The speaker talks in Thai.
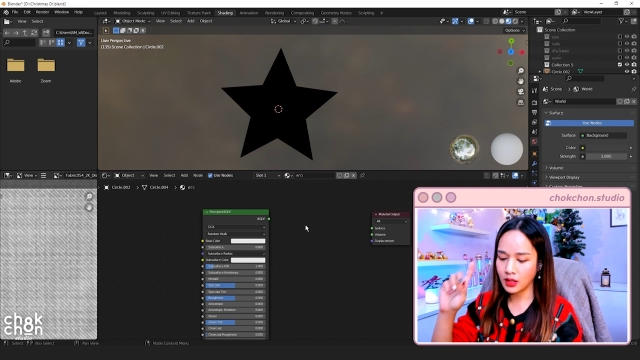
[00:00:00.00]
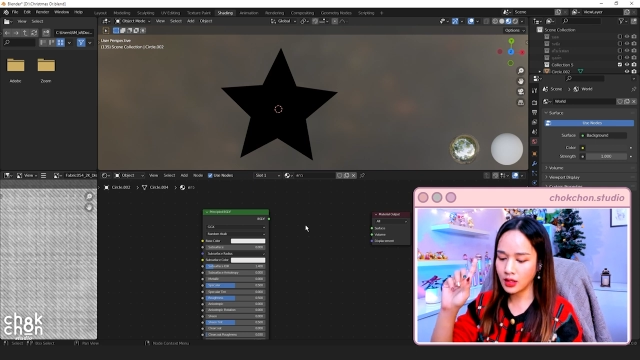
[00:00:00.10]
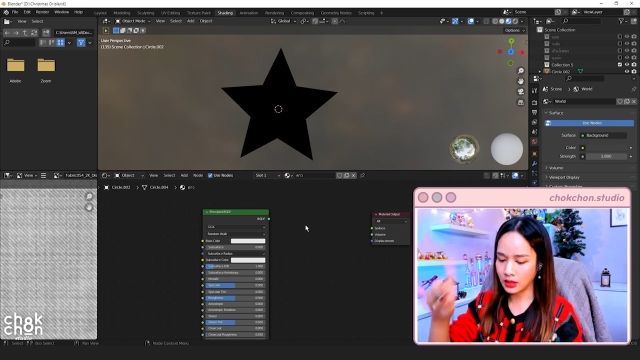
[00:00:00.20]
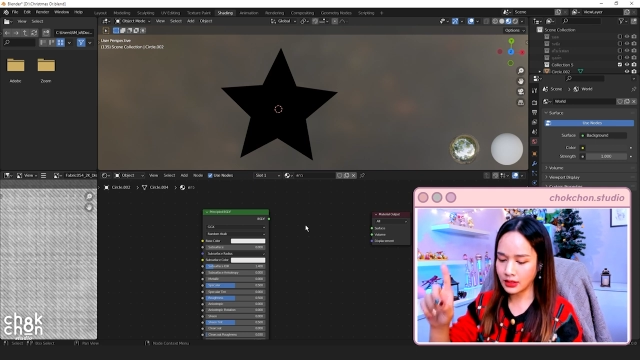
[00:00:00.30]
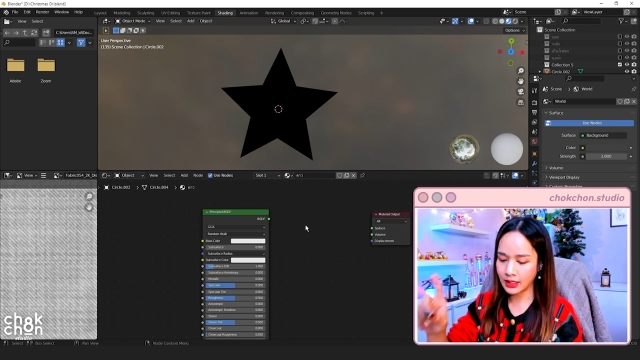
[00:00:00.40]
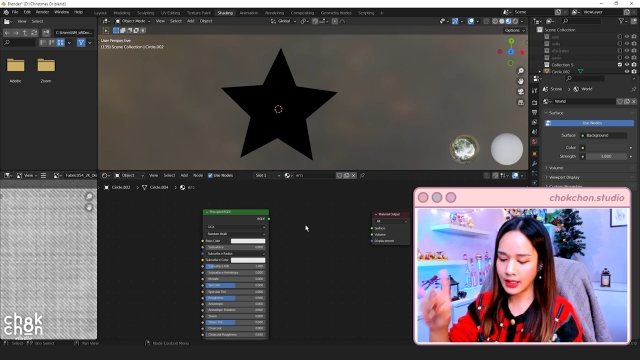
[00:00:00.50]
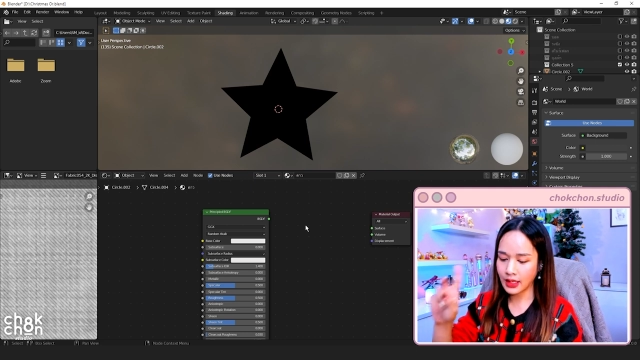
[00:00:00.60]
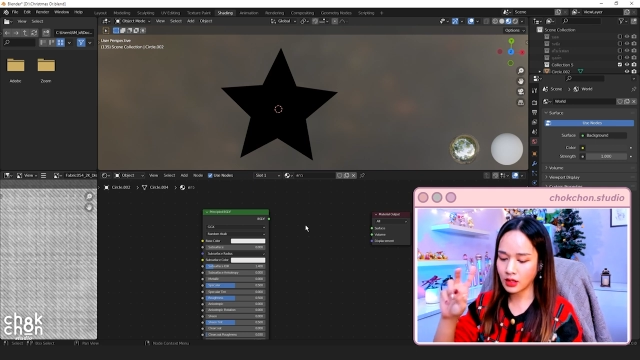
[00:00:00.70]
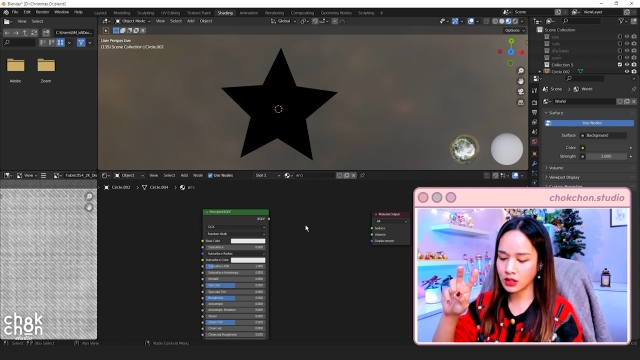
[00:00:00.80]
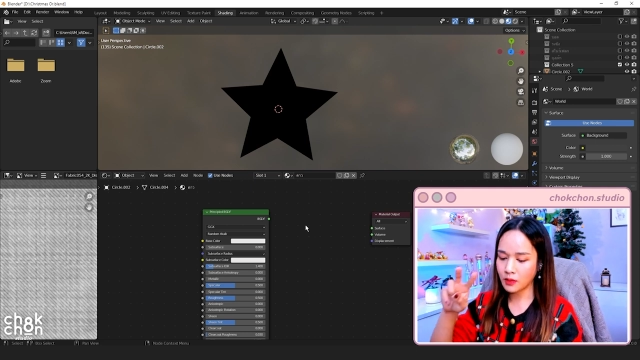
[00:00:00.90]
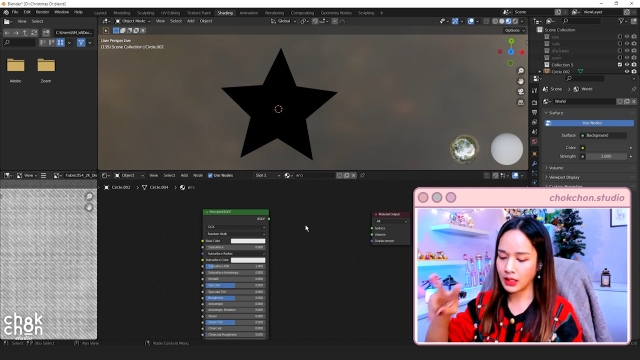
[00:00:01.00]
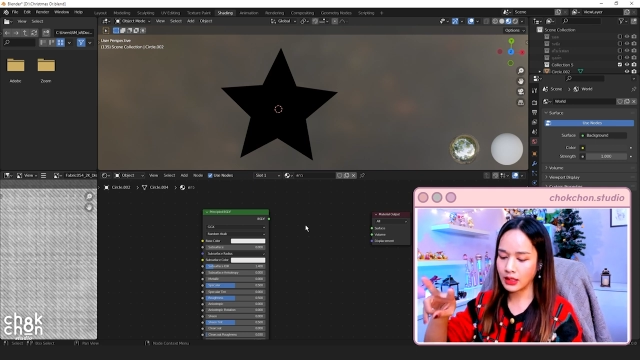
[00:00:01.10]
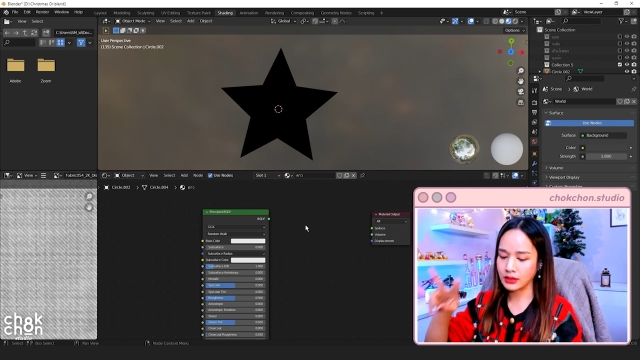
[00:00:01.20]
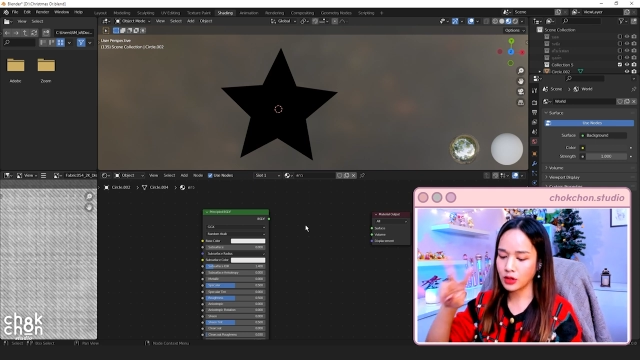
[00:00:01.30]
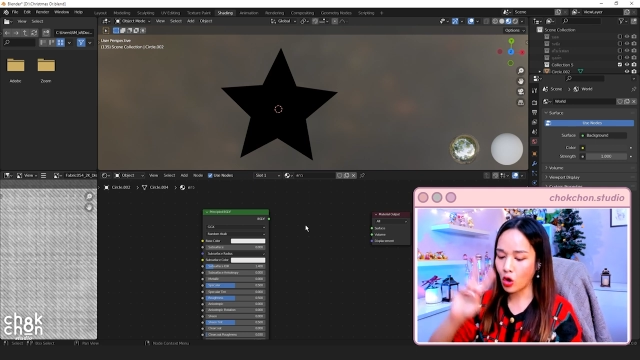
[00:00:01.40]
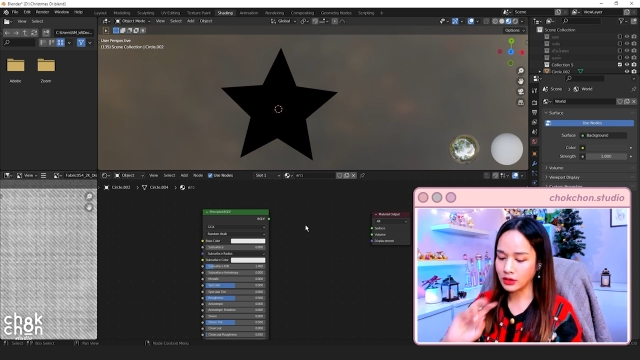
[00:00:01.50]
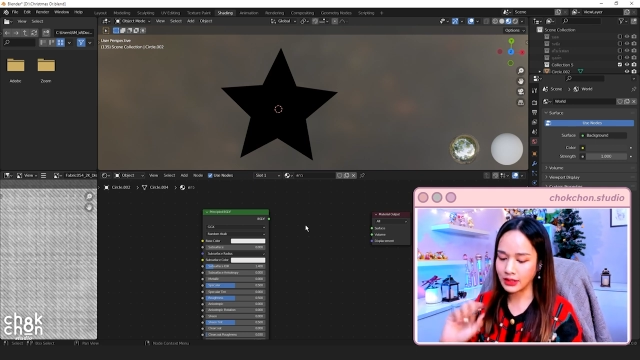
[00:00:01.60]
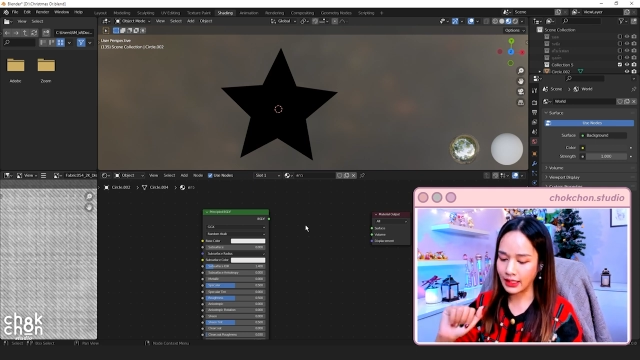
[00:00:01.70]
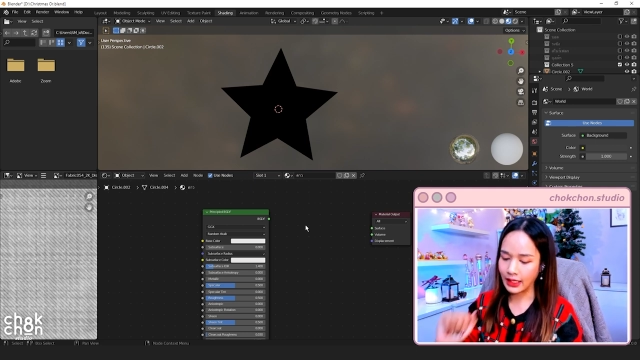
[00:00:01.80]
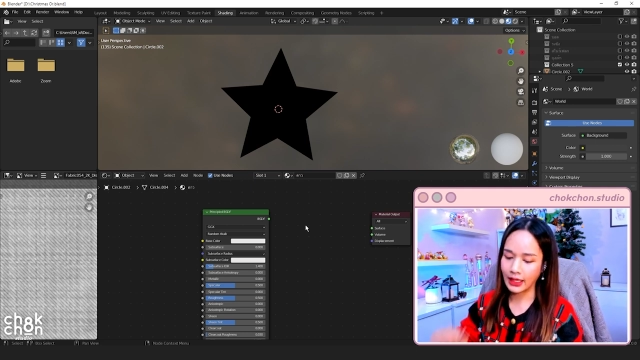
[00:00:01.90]
หนึ่งชิ้นเนี่ยก็จะมีสองสี
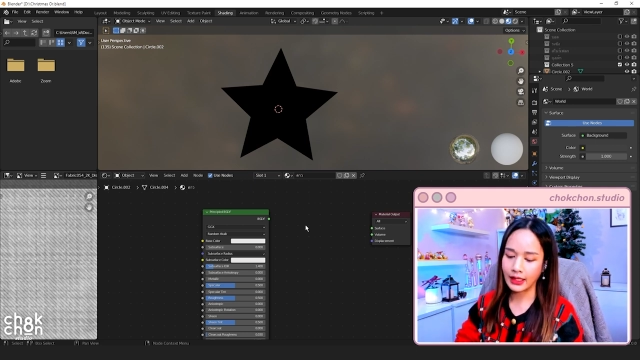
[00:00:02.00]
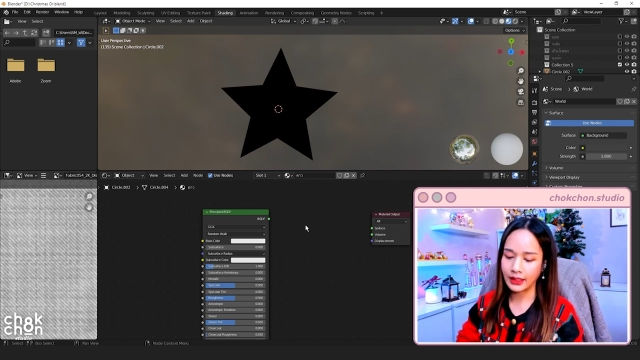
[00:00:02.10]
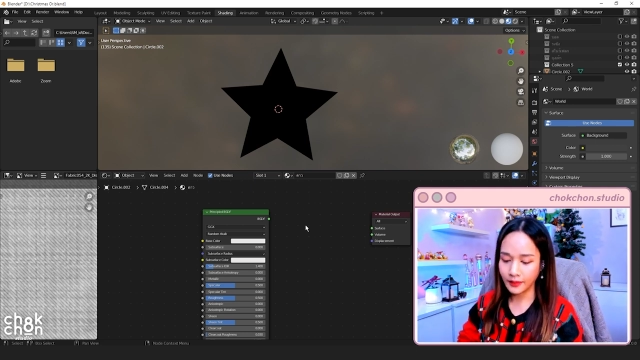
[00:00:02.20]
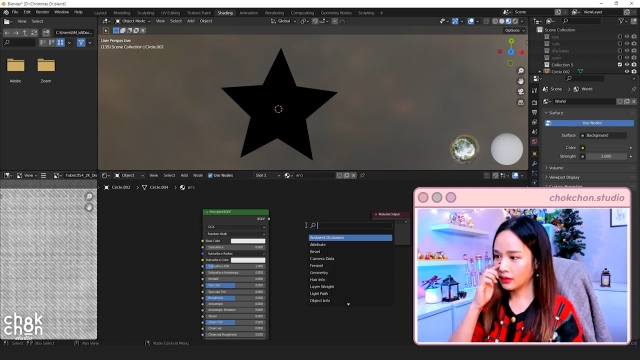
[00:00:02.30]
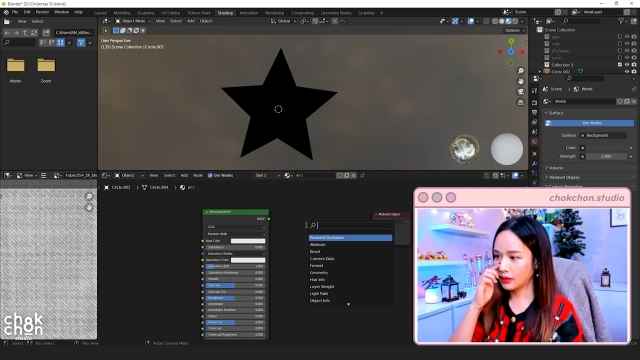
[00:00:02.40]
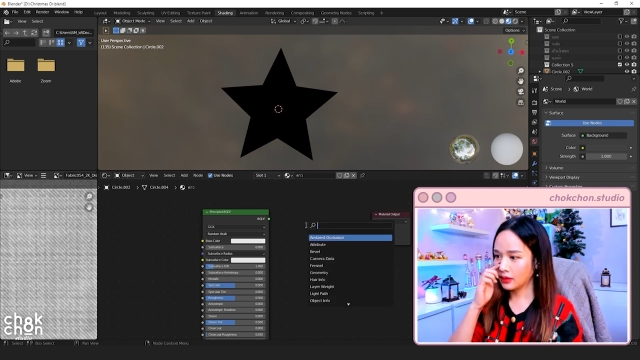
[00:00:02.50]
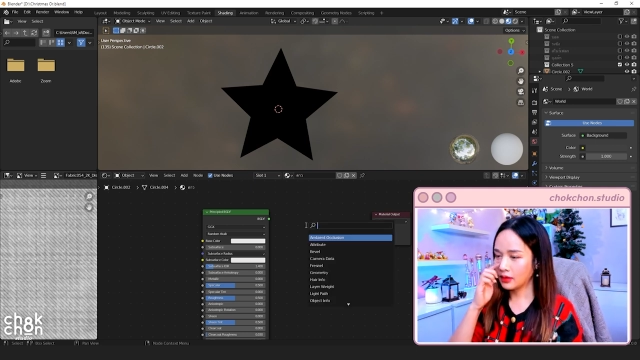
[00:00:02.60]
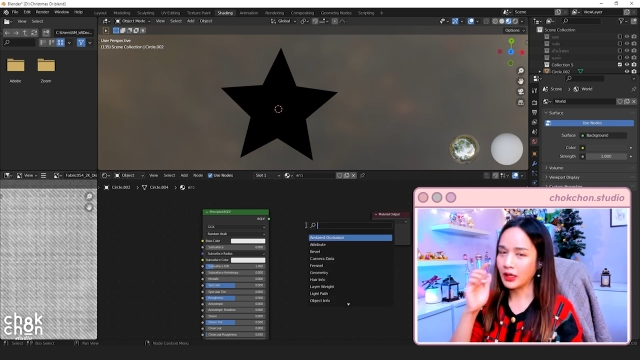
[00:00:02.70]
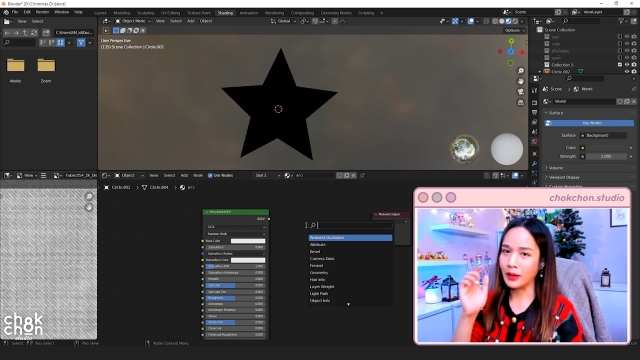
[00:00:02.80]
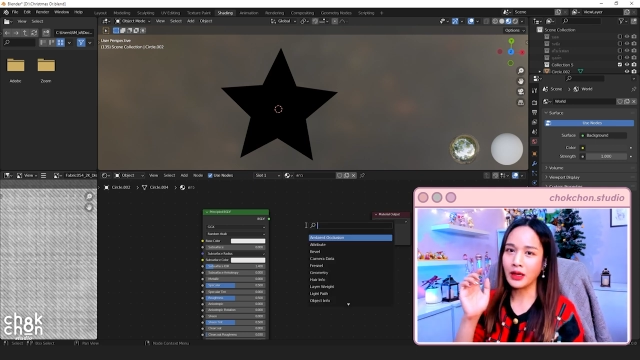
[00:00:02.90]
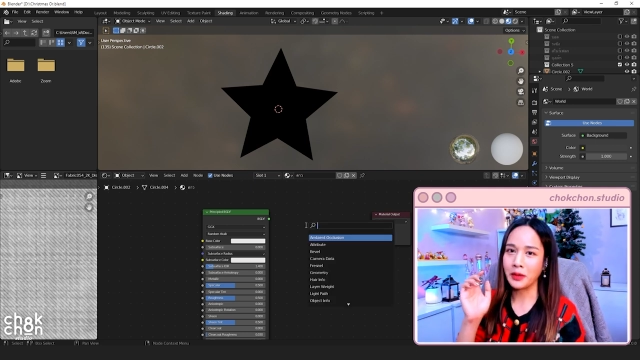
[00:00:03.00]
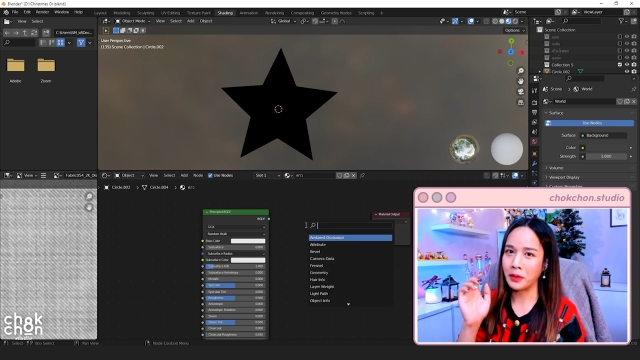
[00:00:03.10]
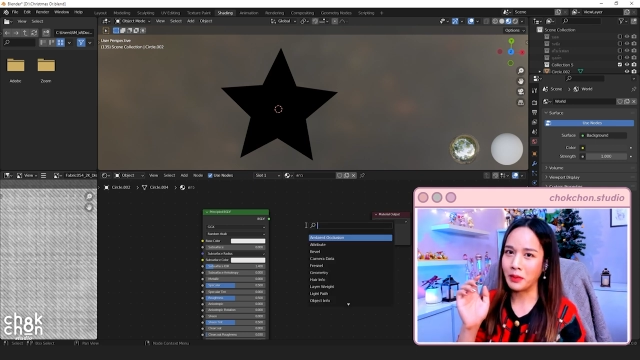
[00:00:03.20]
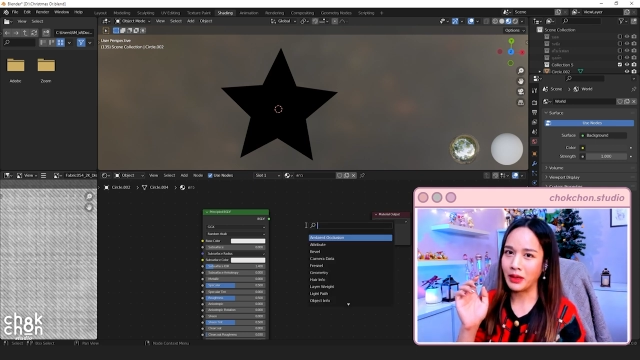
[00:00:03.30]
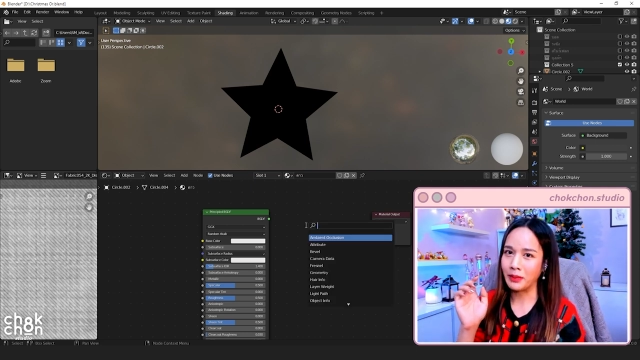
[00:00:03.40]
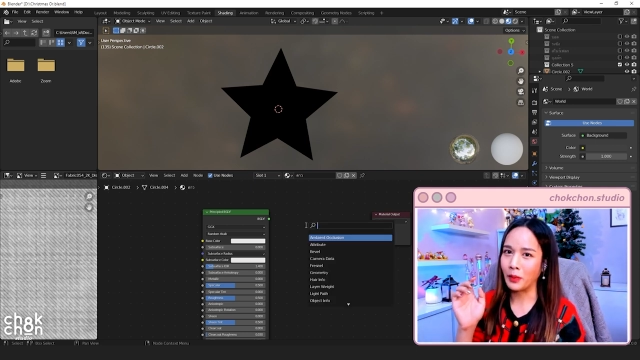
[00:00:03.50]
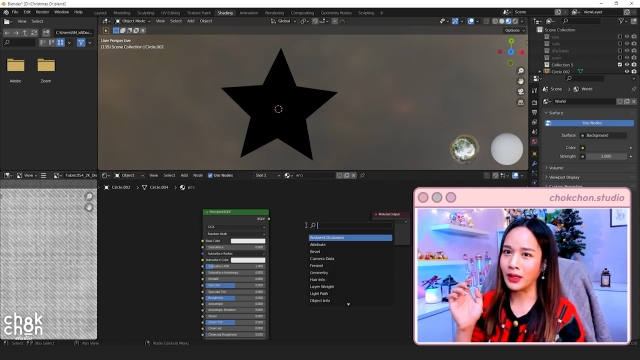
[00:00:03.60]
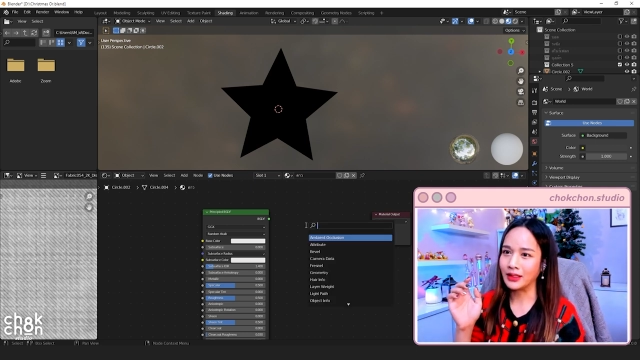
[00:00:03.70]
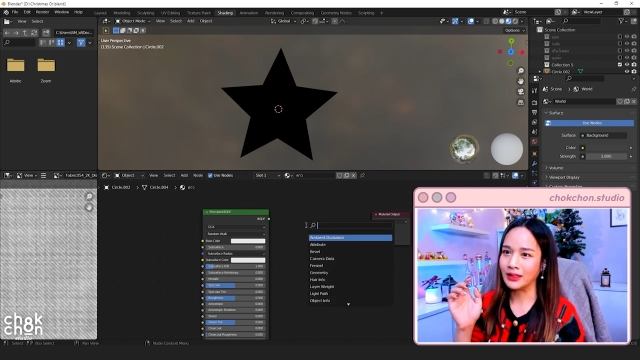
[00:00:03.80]
ค่ะเคยเคยเป็นไหมแบบว่า